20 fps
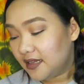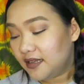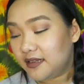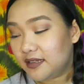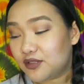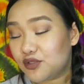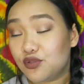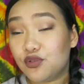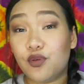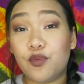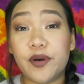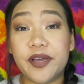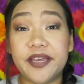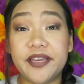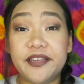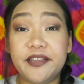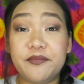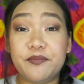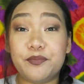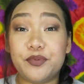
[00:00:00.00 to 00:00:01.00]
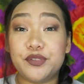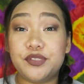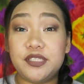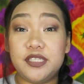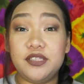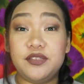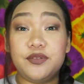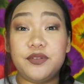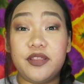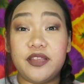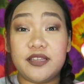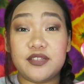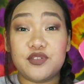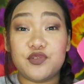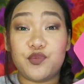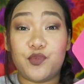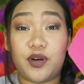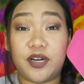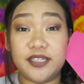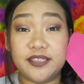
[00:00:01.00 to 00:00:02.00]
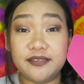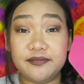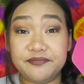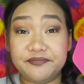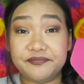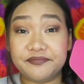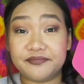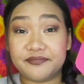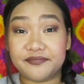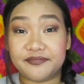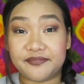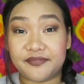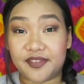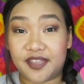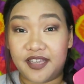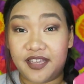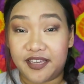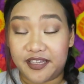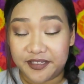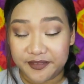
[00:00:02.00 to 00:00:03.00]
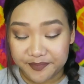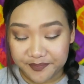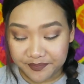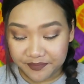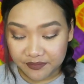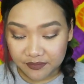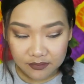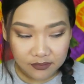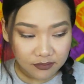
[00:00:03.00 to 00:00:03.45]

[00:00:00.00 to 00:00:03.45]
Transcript: Let's go ahead and proceed to this one. Ayan.